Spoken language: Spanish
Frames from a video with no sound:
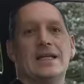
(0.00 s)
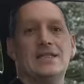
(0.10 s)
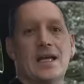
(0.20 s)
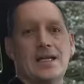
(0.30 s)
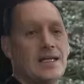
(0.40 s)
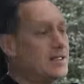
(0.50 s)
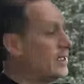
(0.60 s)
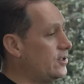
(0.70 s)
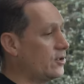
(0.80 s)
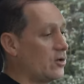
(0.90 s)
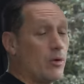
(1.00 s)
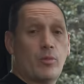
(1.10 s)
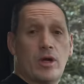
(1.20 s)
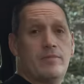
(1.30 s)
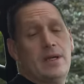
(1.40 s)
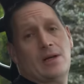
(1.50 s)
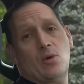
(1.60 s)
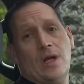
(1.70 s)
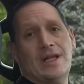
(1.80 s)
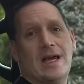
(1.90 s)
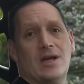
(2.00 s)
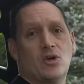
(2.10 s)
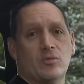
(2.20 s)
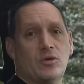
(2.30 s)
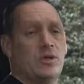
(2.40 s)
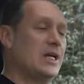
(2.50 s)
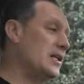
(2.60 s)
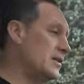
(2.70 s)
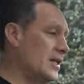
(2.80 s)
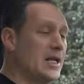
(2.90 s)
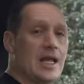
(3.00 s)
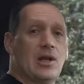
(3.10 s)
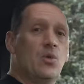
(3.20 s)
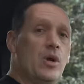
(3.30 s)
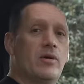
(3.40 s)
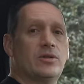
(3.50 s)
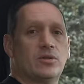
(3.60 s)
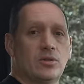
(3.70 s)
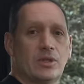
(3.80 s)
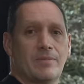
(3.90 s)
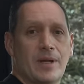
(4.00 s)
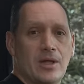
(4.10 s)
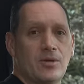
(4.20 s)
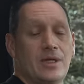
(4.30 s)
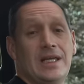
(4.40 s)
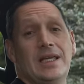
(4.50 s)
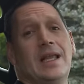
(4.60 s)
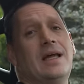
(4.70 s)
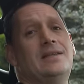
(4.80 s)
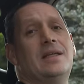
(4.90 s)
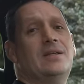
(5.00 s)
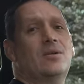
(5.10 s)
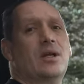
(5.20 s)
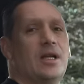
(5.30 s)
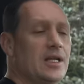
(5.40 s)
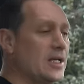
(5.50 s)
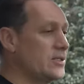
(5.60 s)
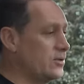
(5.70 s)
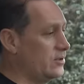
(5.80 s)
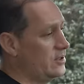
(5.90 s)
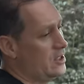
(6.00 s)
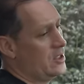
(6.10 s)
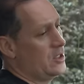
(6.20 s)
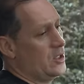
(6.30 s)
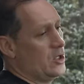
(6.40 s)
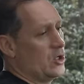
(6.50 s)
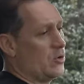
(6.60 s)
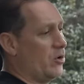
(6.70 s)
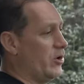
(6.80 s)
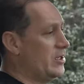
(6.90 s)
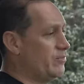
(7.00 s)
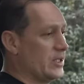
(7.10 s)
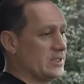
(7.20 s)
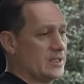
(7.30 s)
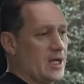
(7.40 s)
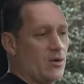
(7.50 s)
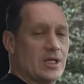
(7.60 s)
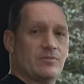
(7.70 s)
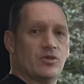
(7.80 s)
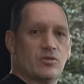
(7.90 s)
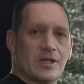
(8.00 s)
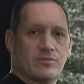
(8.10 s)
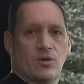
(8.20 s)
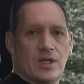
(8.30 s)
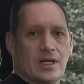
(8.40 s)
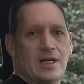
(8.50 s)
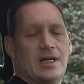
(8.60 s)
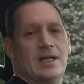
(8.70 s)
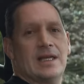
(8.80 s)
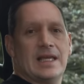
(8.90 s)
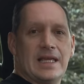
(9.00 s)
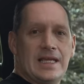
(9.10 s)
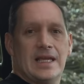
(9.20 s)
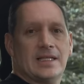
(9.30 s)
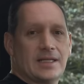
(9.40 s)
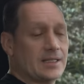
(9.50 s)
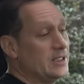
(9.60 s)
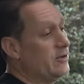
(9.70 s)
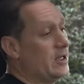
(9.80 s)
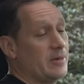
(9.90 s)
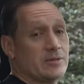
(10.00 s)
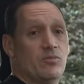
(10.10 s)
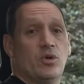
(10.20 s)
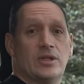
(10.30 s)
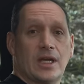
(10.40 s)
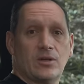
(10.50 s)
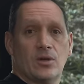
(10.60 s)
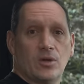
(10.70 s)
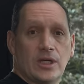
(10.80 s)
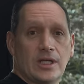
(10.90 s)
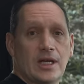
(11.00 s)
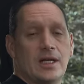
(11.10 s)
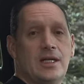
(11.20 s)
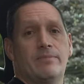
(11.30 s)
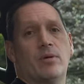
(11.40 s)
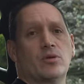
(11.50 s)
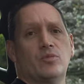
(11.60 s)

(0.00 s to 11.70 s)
Ya en el interior, como pueden ver, no hay nada común entre la nueva Toyota Prado y la anterior generación. Como ven, pues ahora es mucho más moderna y atractiva, además muy tecnológica y por